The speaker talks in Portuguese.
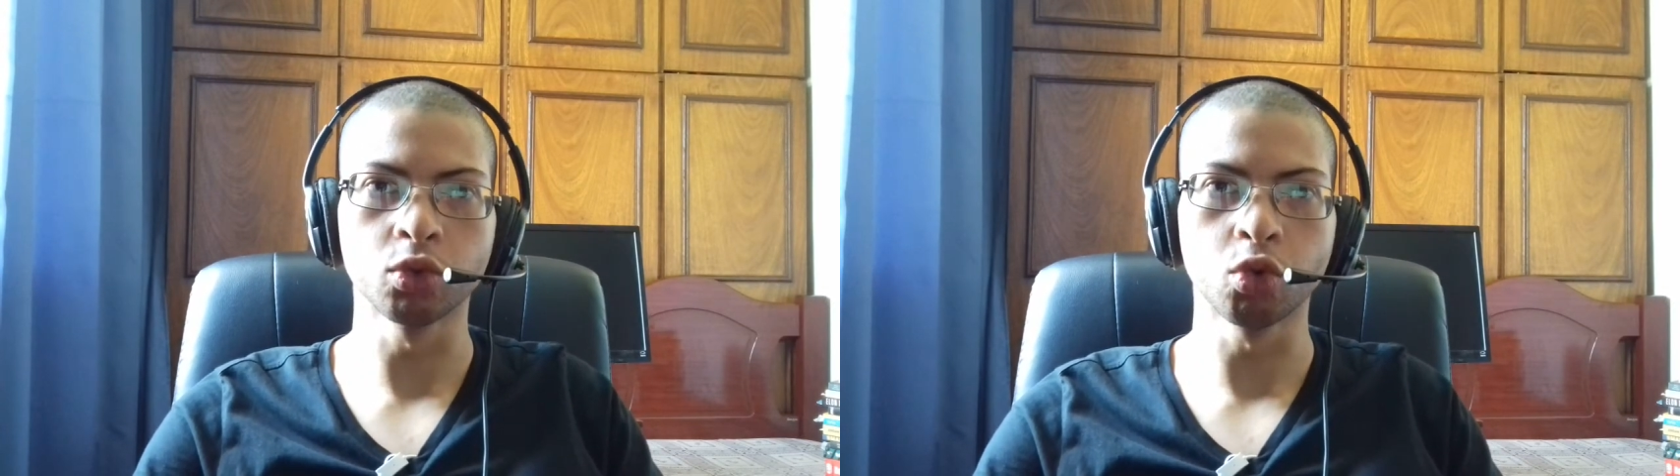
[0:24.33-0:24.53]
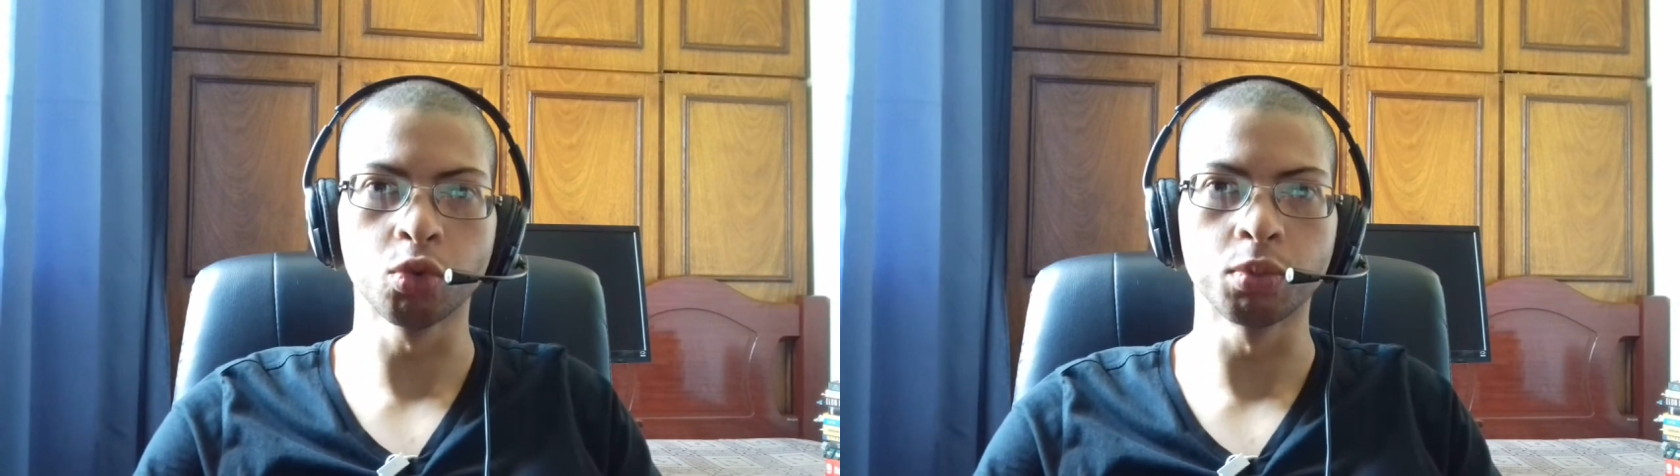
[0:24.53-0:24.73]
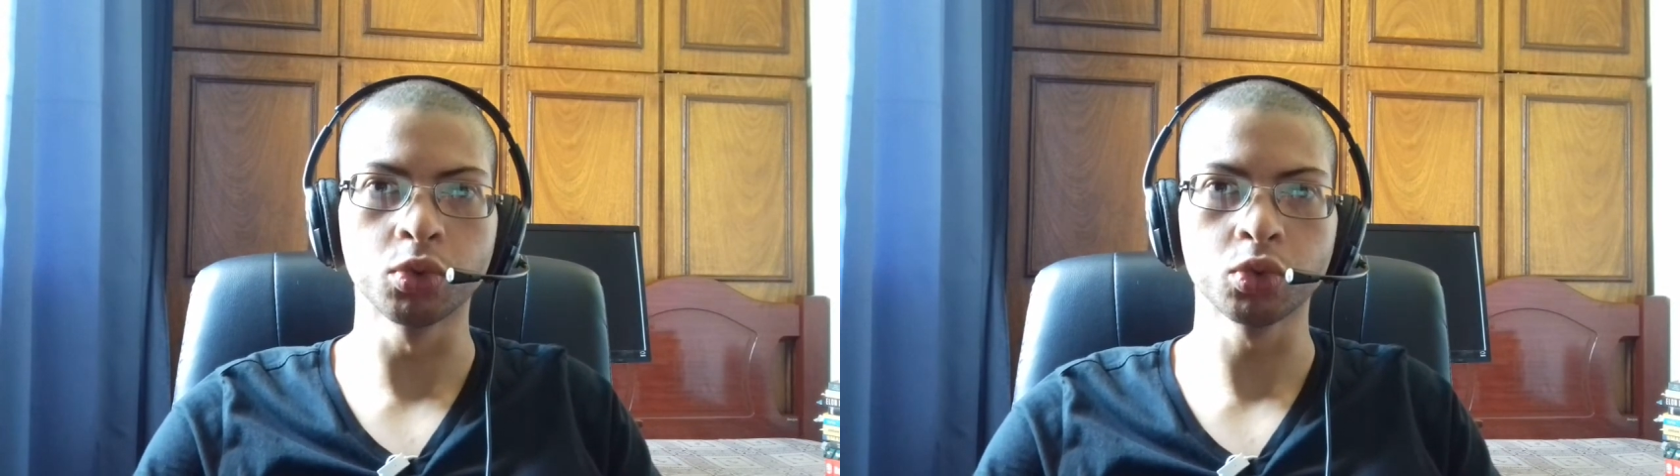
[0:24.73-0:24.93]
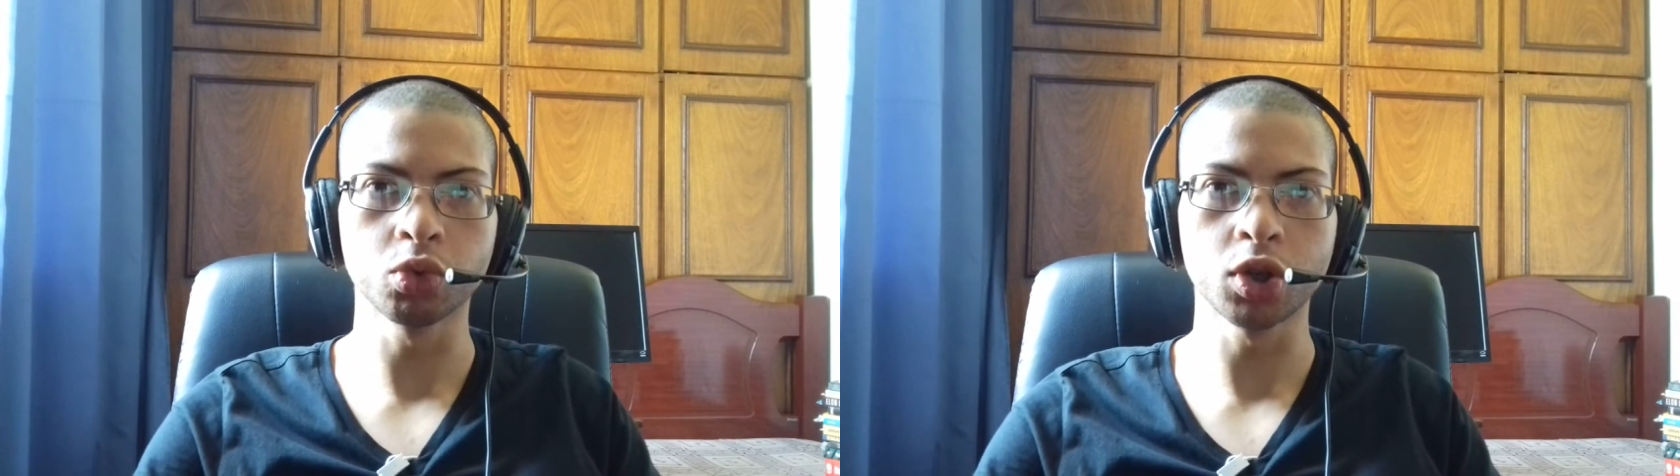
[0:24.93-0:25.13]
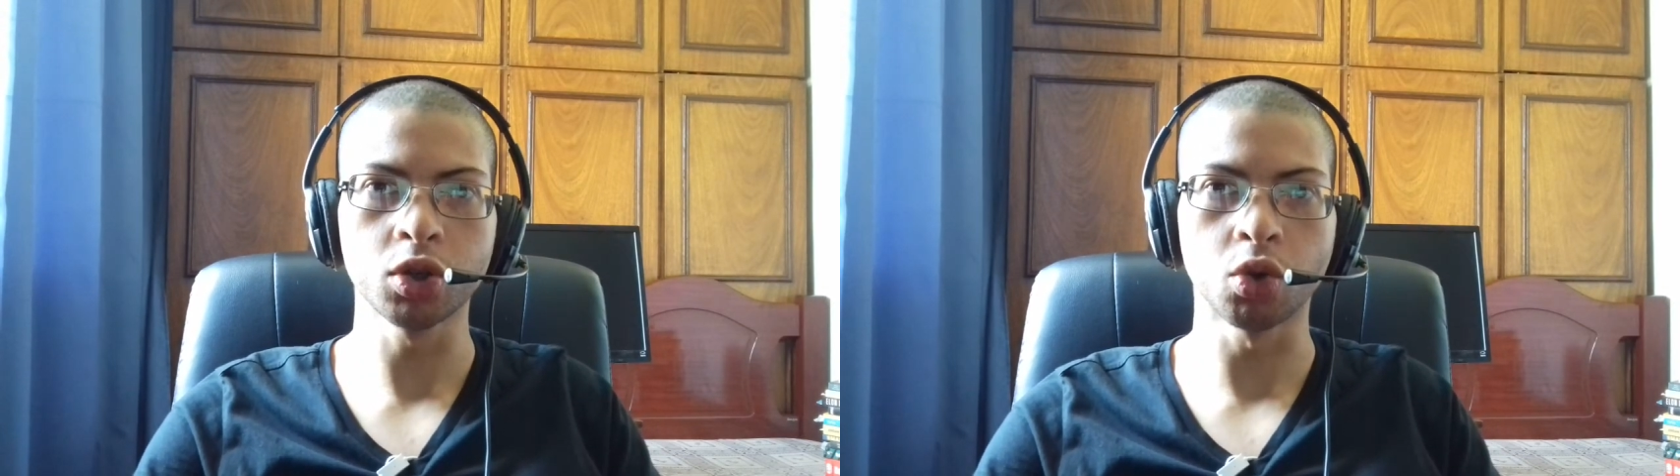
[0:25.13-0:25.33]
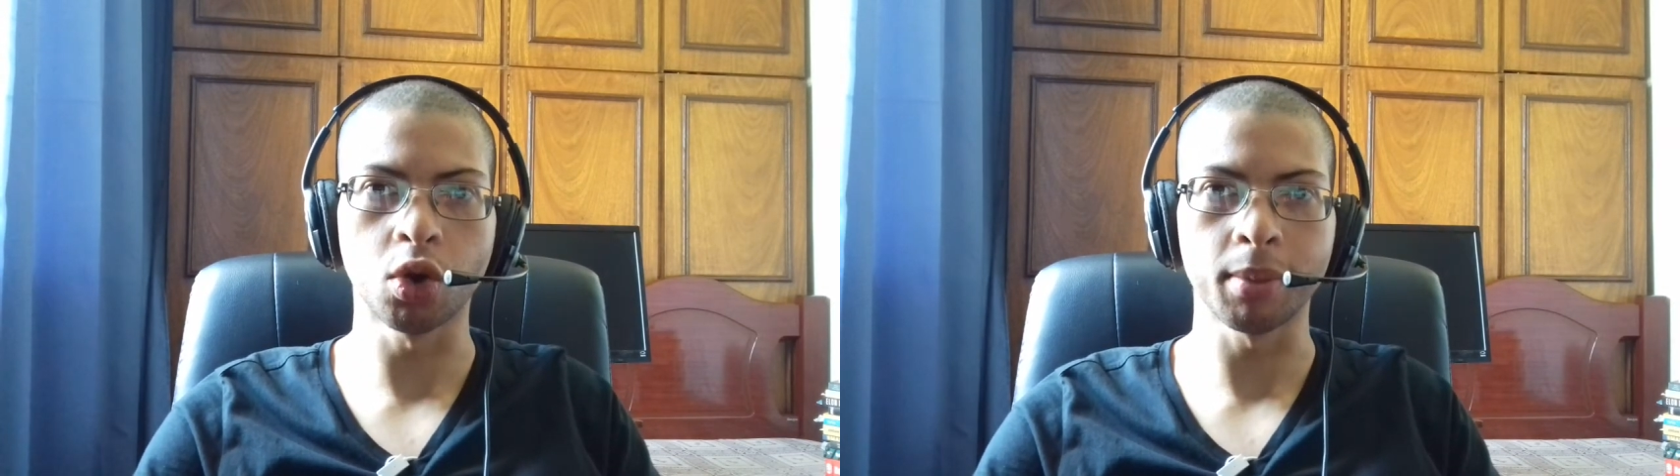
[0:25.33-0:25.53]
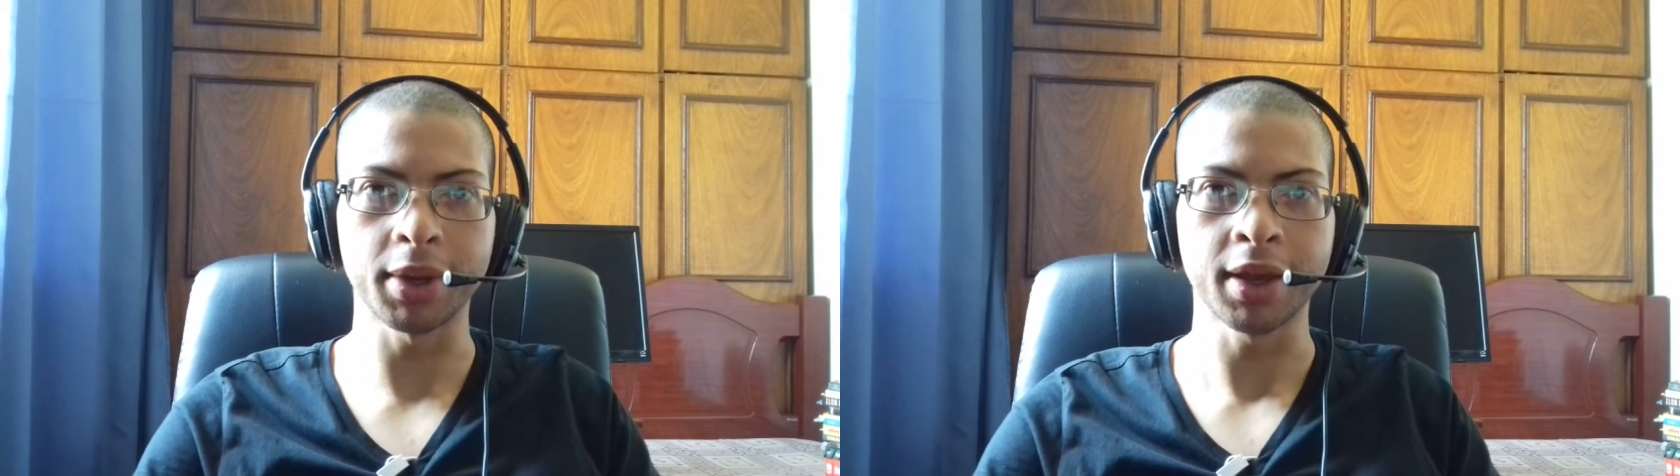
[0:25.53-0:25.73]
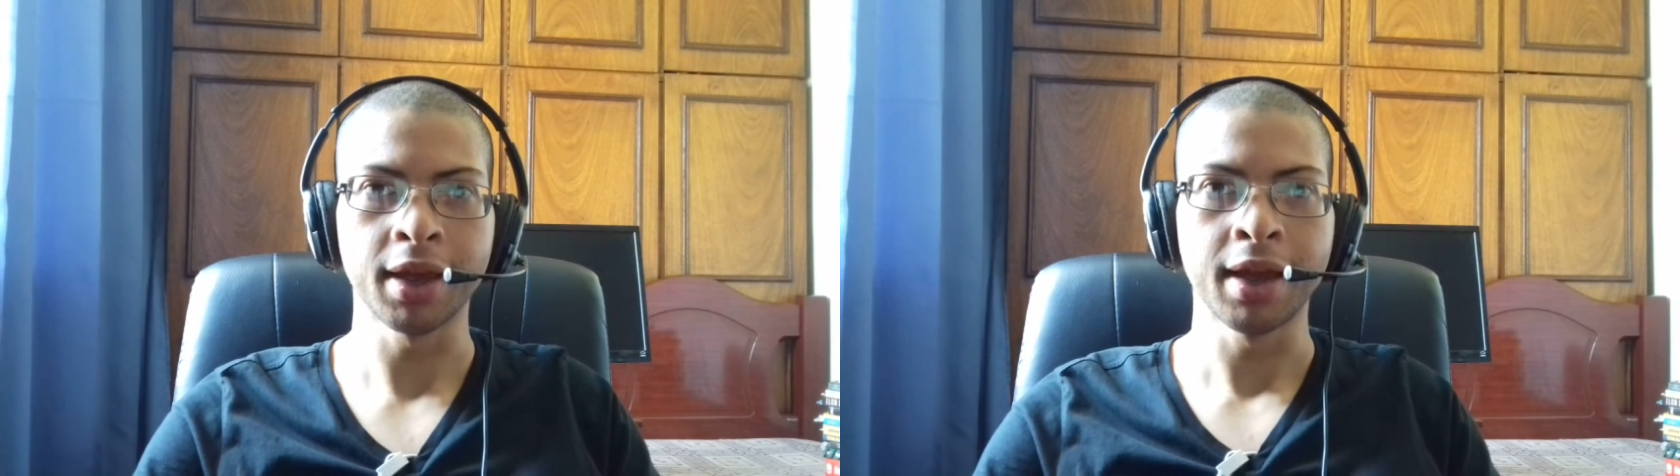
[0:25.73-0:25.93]
no Ubuntu
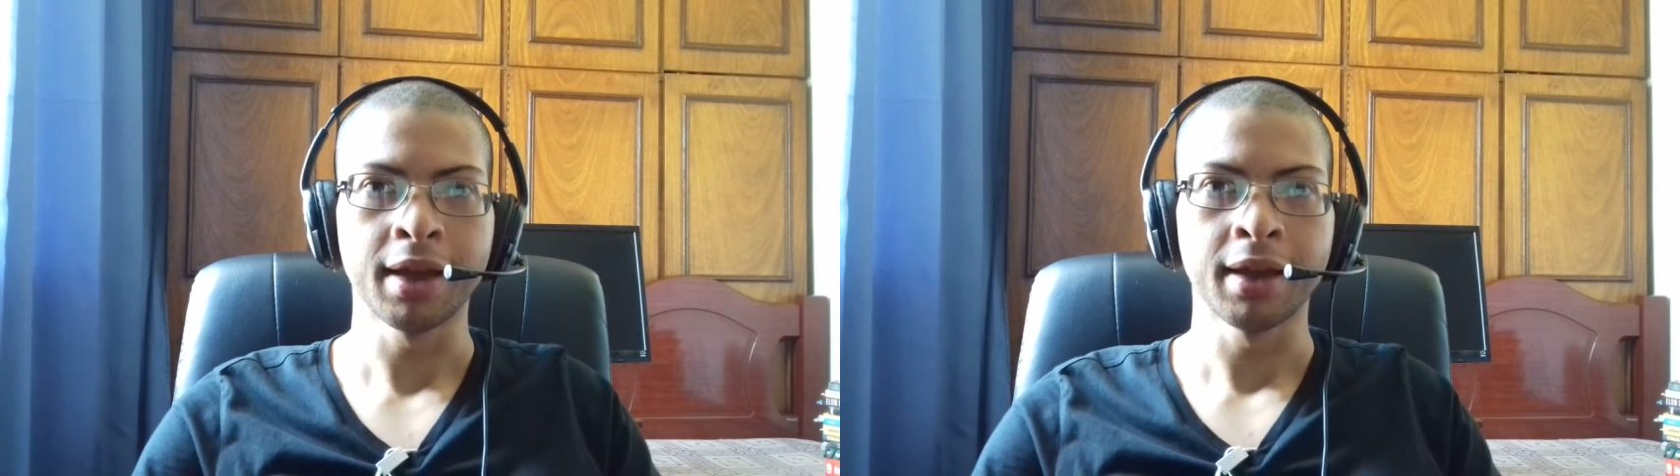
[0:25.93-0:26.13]
Gnome –